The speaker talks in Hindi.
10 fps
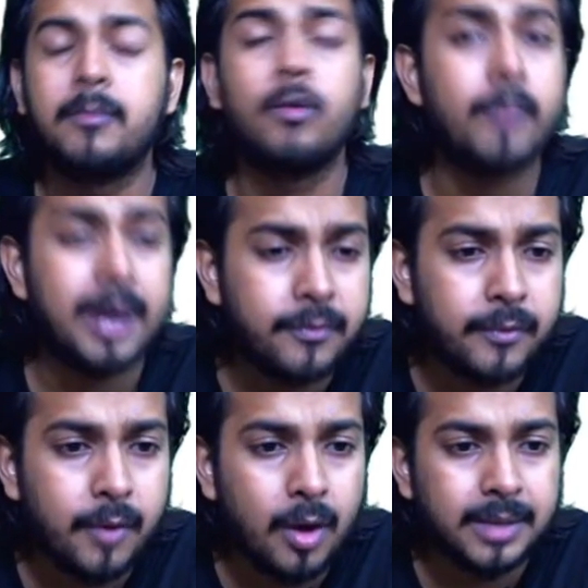मूवमेंट
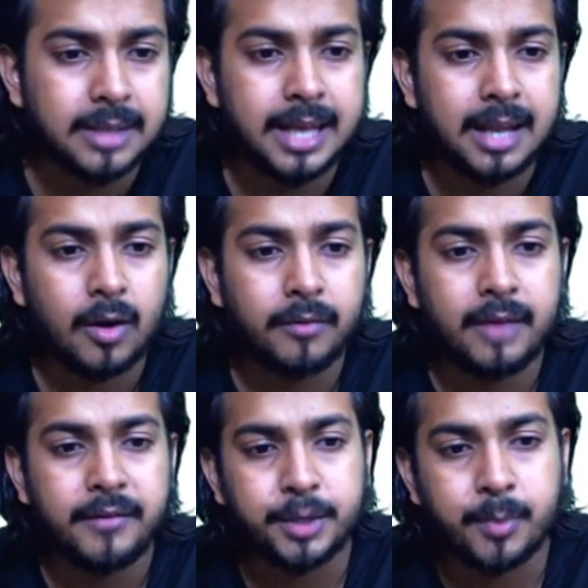from द सेल ऑफ़
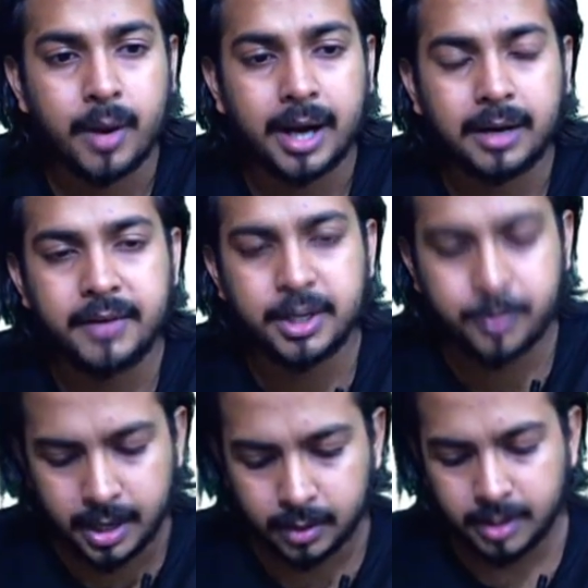द वेस्ट प्रोडक्ट वेस्ट
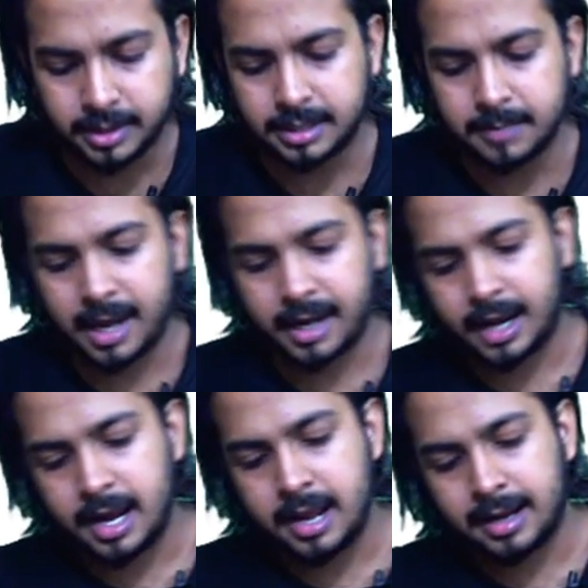प्रोडक्ट को अंदर से बाहर
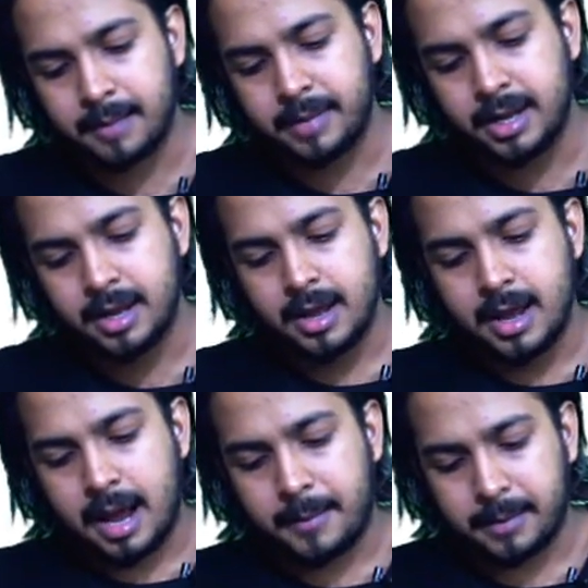निकालने का काम भी
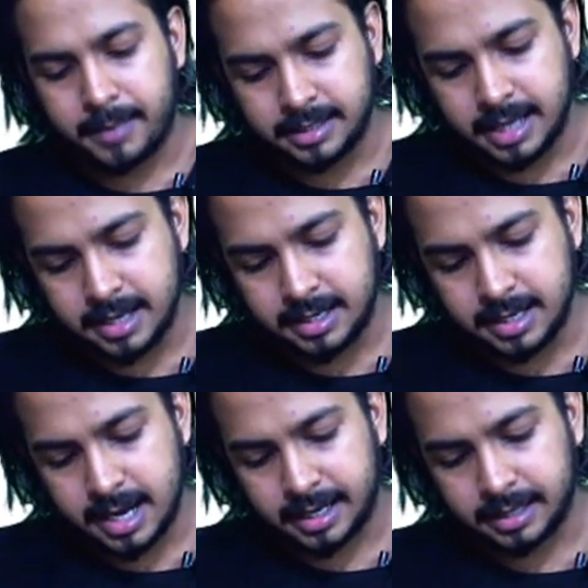हमारे पास यही
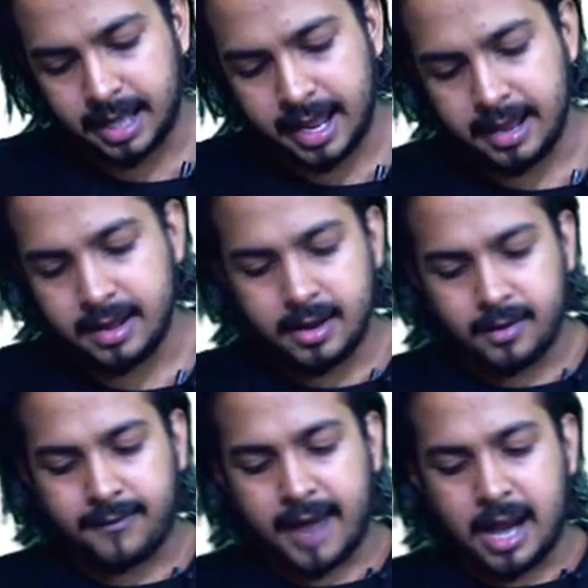किया करता है
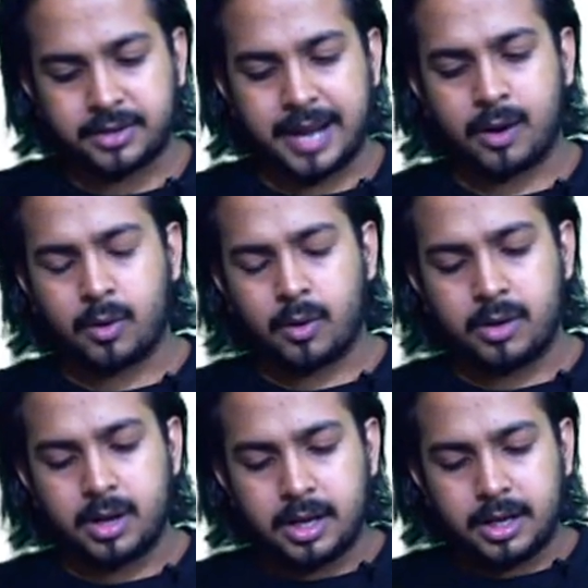फास्ट ट्रैक
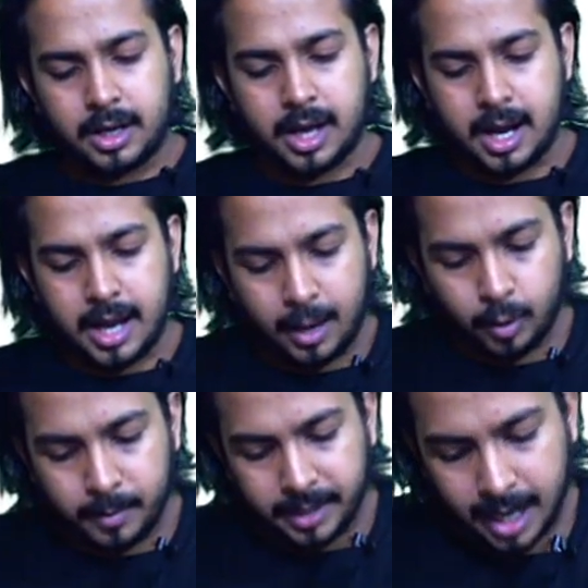कोड
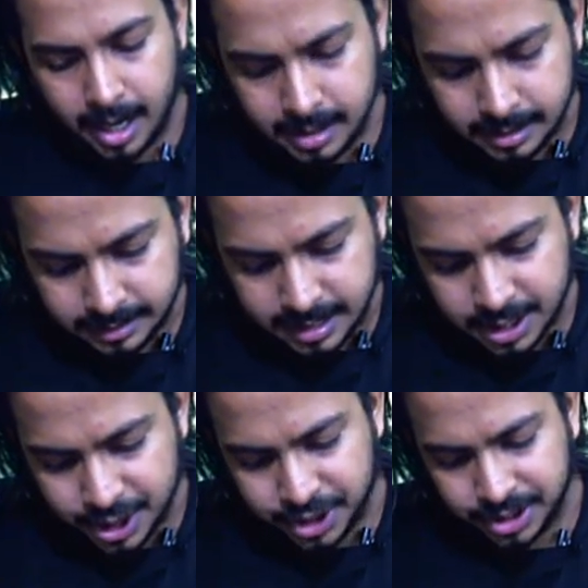हेलो बेटा
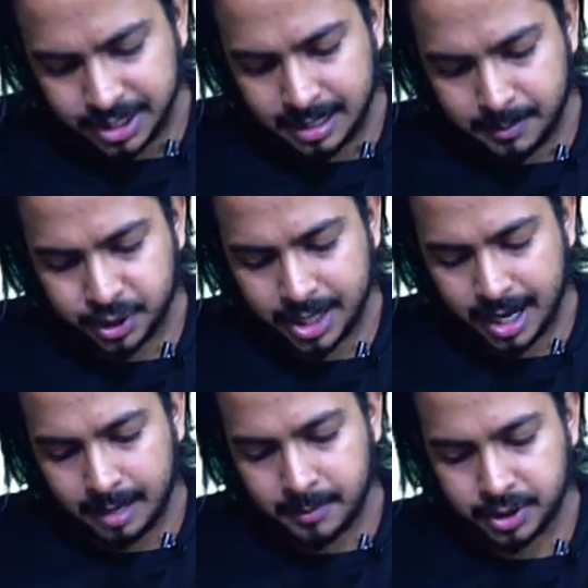तेजस शिंदे
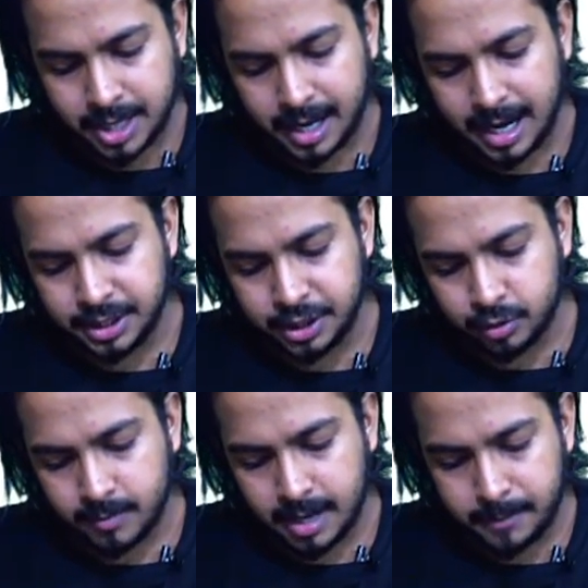नमस्कार नमस्कार
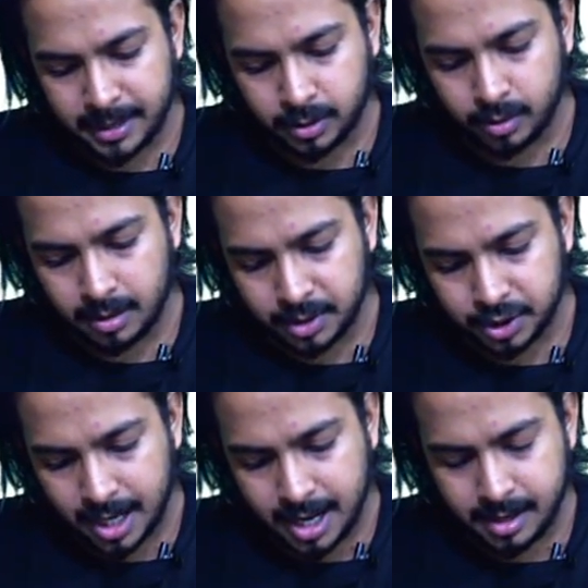राजेश कुमार पैत्रो
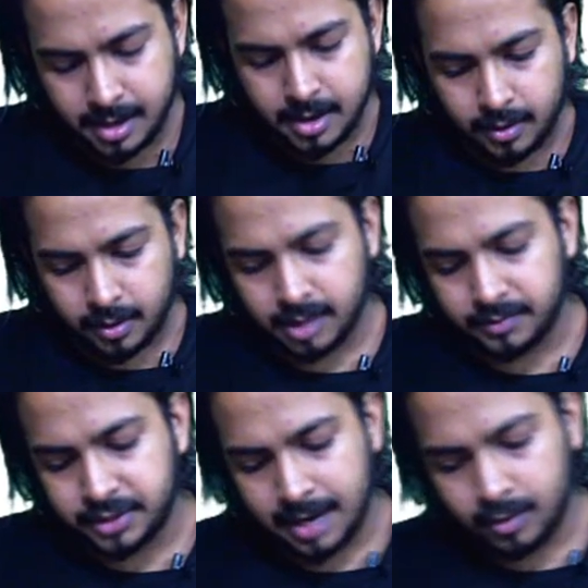नमस्कार
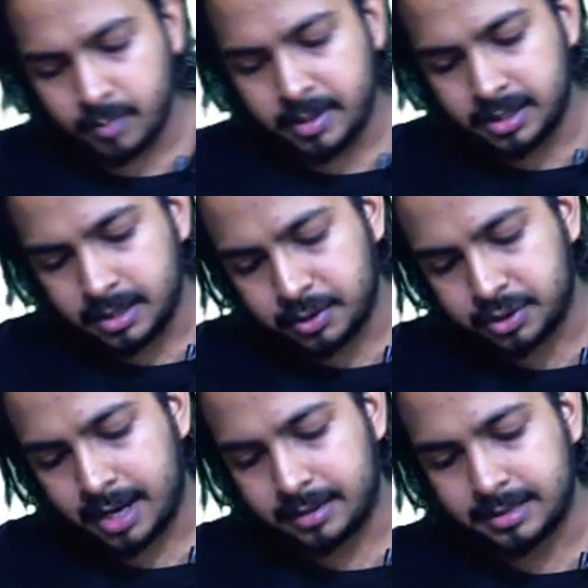गौरव चहल को भी
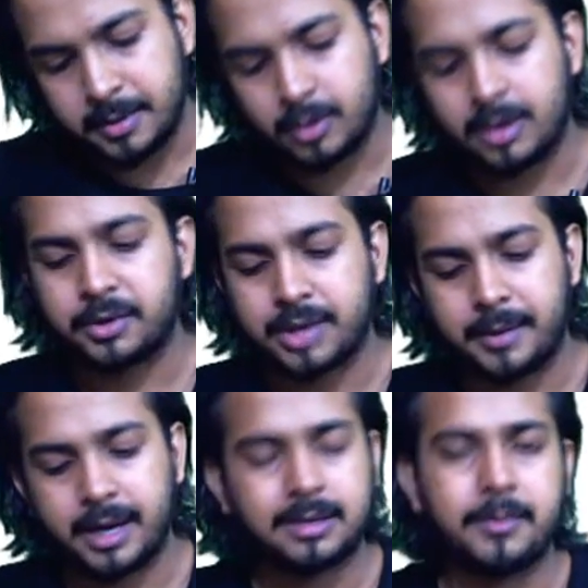नमस्कार सभी को नमस्कार
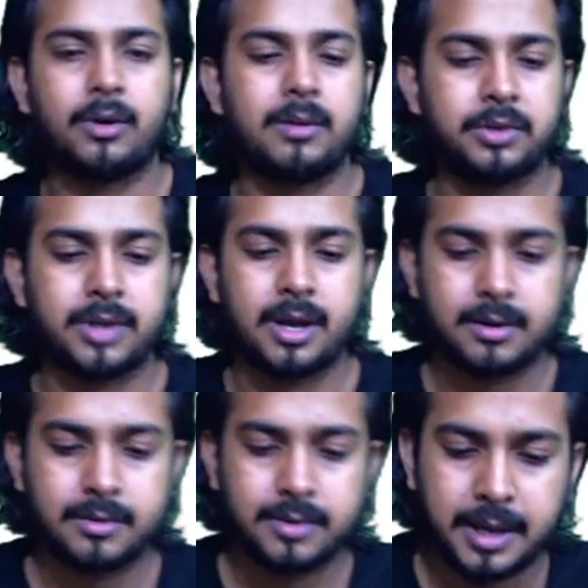बेटा सभी को
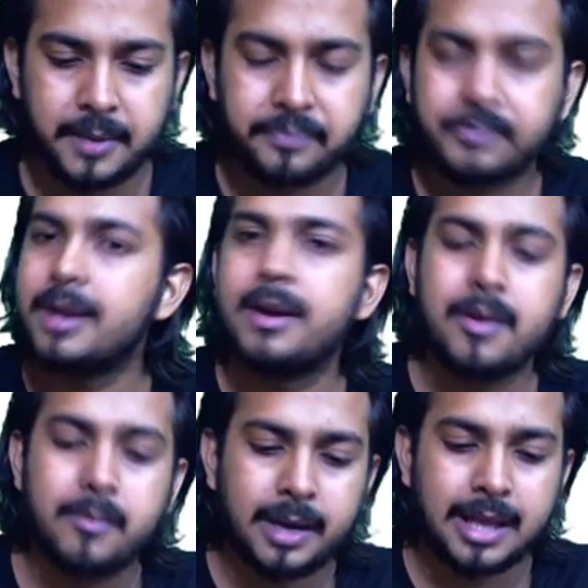नमस्कार ठीक है
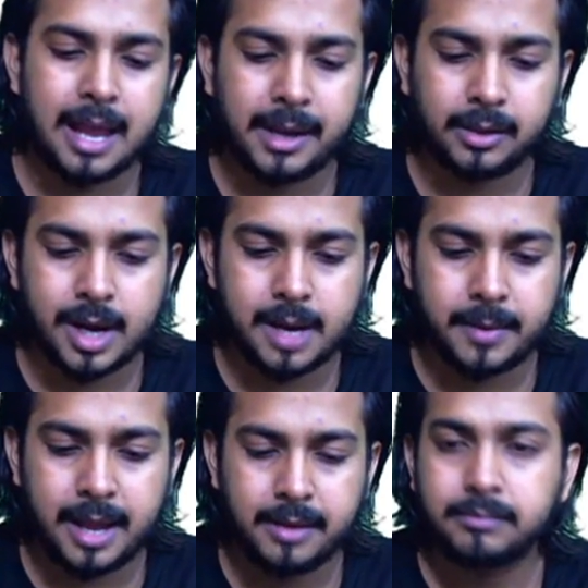बढ़ाएं बात को आगे
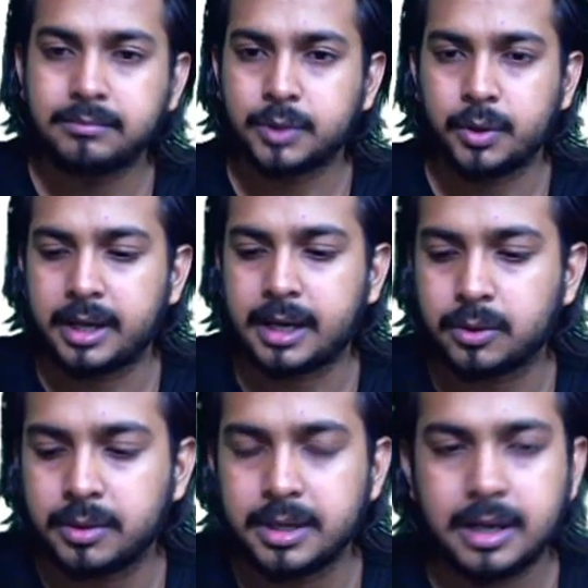बढ़ाएं कोई
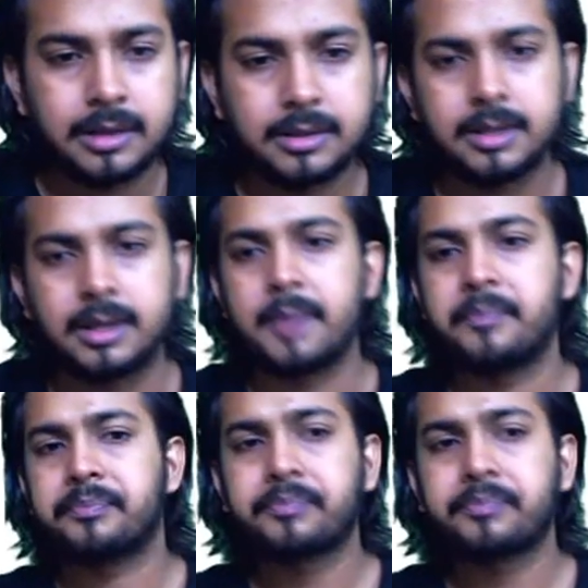दिक्कत तो नहीं है ठीक है